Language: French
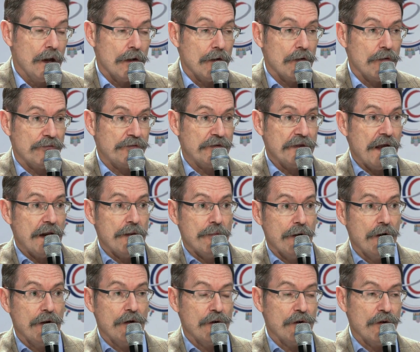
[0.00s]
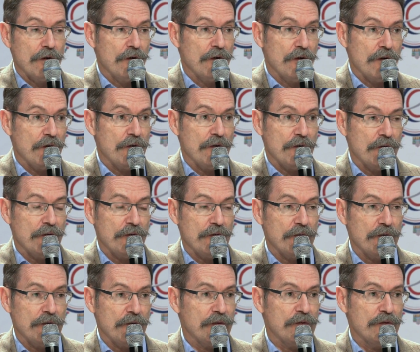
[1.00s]
Euh, finalement,
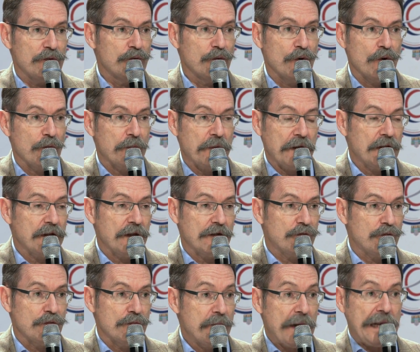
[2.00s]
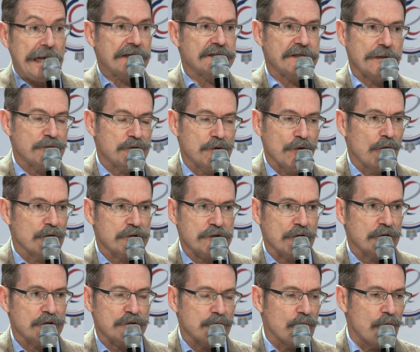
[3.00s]
l'Union européenne est une belle exception au
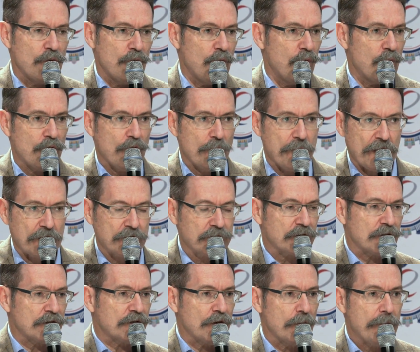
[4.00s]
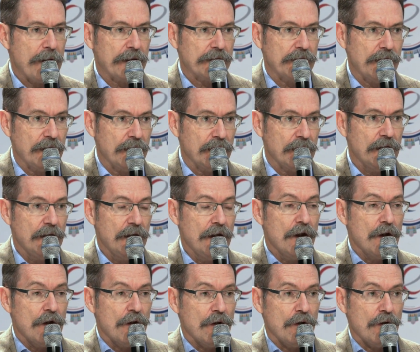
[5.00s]
sens où on, commerce sans barrière.
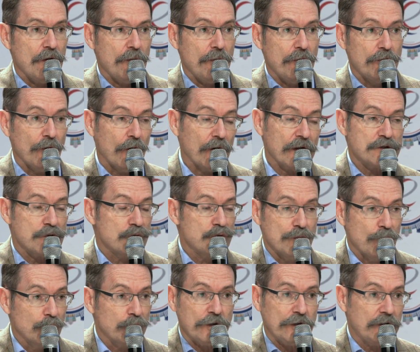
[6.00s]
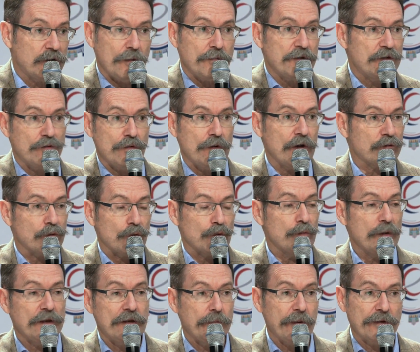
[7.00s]
Euh, dans le reste du monde, on est habitué à ce qu'on
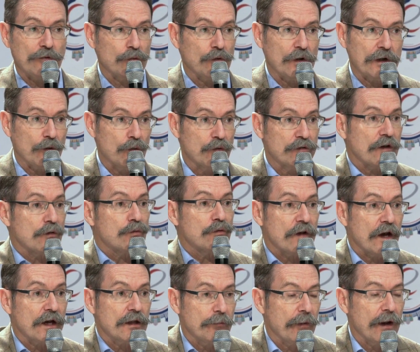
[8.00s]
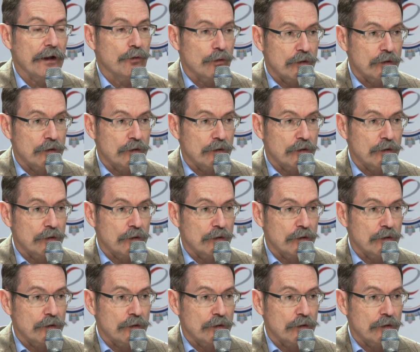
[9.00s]
nous mette des bâtons dans les roues, ça ne nous arrête pas.